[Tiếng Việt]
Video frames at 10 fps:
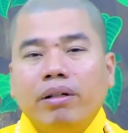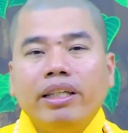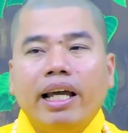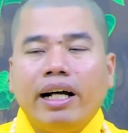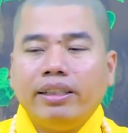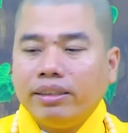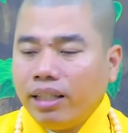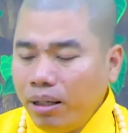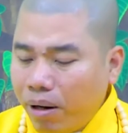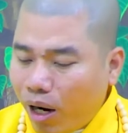Bây giờ
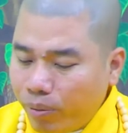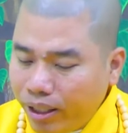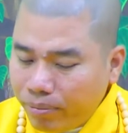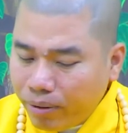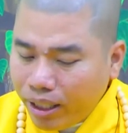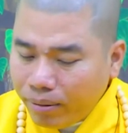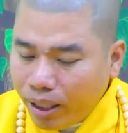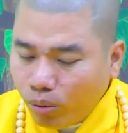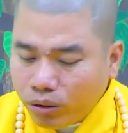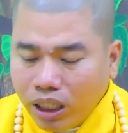tế bào
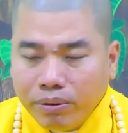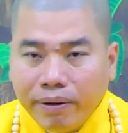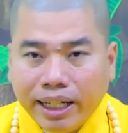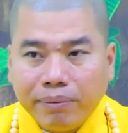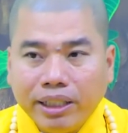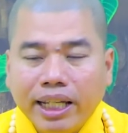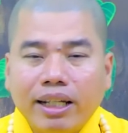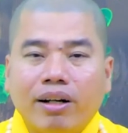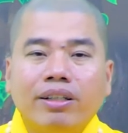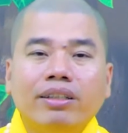bị ung thư, bị bệnh này bệnh
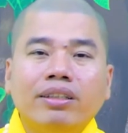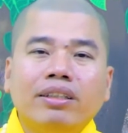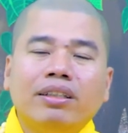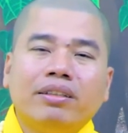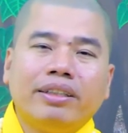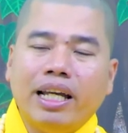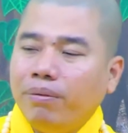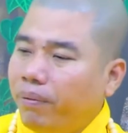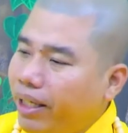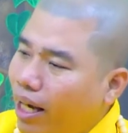kia rồi,
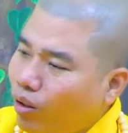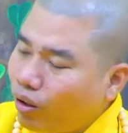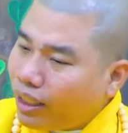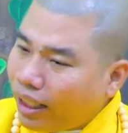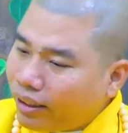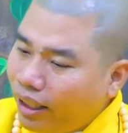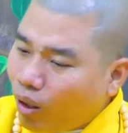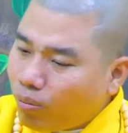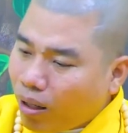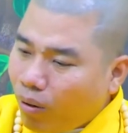vậy mà bây giờ còn sân si,
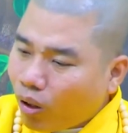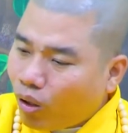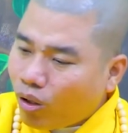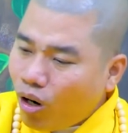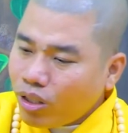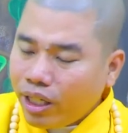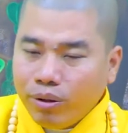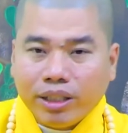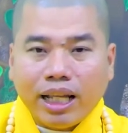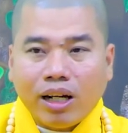còn bực bội, còn khó
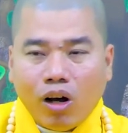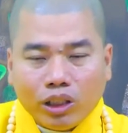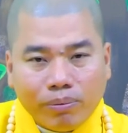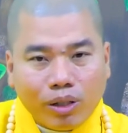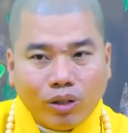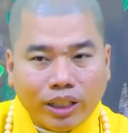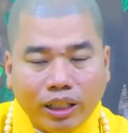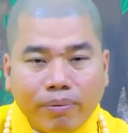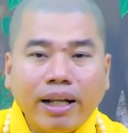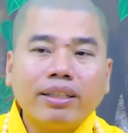chịu, người ta lo cho mà còn
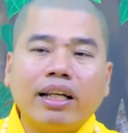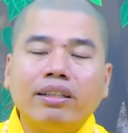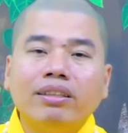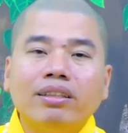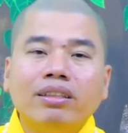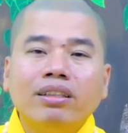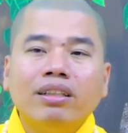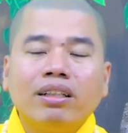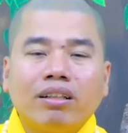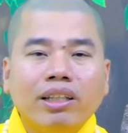chửi mắng người ta nữa.
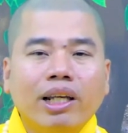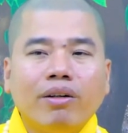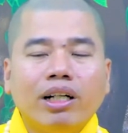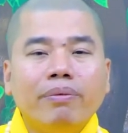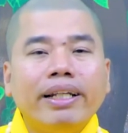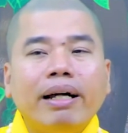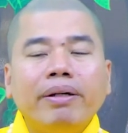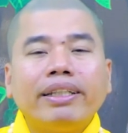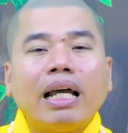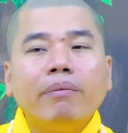Có nhiều người đã
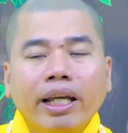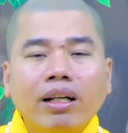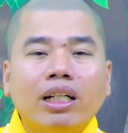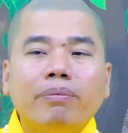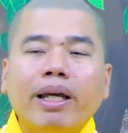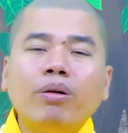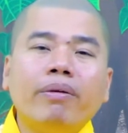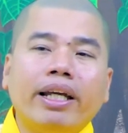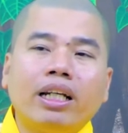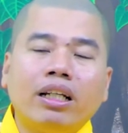bị tai biến rồi, nó méo
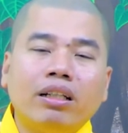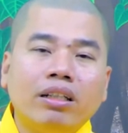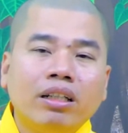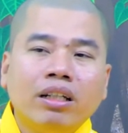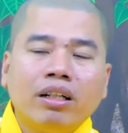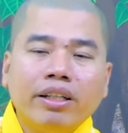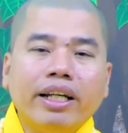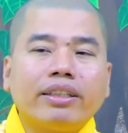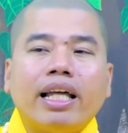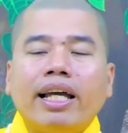miệng, nó
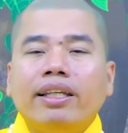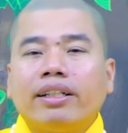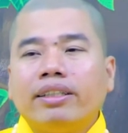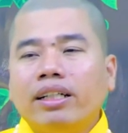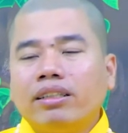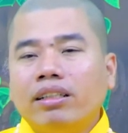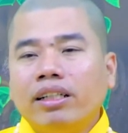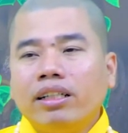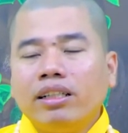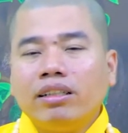giật tay giật chân,
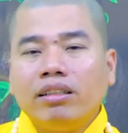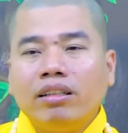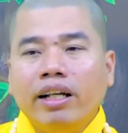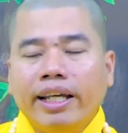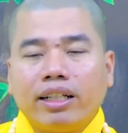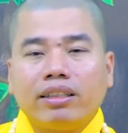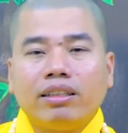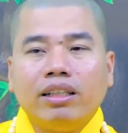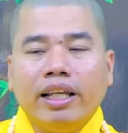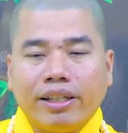nó
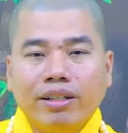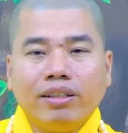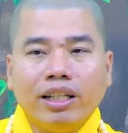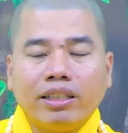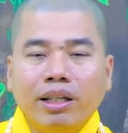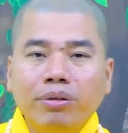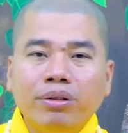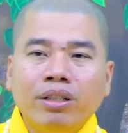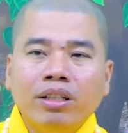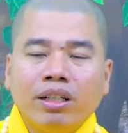liệt giường liệt chiếu,
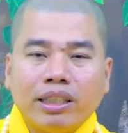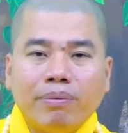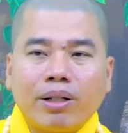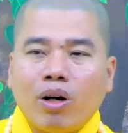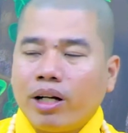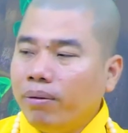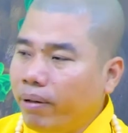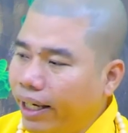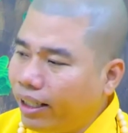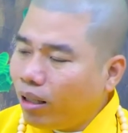vậy mà còn cái
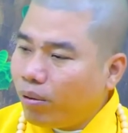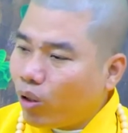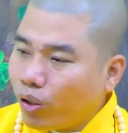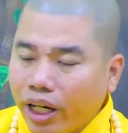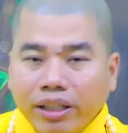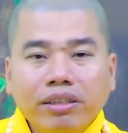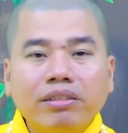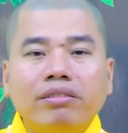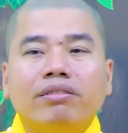miệng không mà còn chửi.